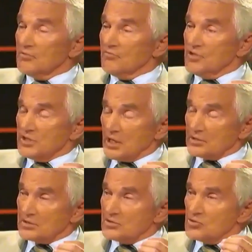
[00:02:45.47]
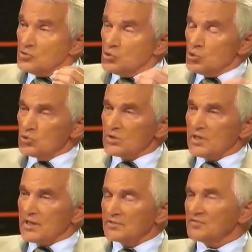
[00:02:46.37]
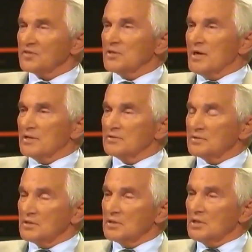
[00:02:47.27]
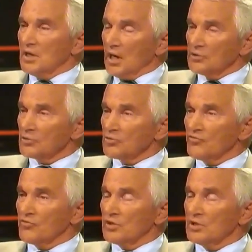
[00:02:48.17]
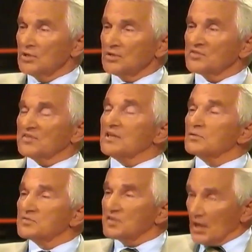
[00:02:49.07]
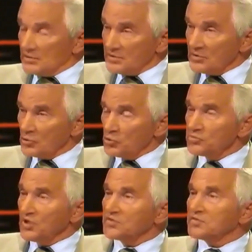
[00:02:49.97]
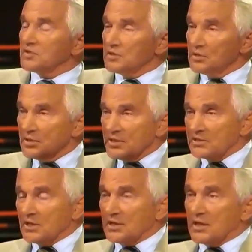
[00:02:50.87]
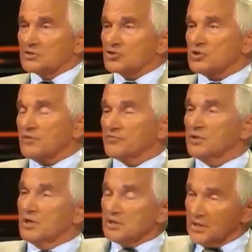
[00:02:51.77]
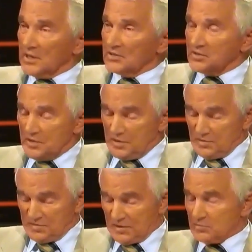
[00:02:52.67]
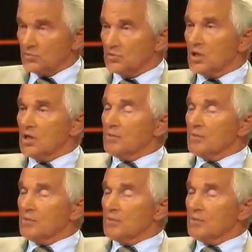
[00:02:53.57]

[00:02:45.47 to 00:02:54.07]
wir hatten nur ernst gemeinte Anrufe, das Denunziantentum, das die linke Gegnerschaft gegen die Sendung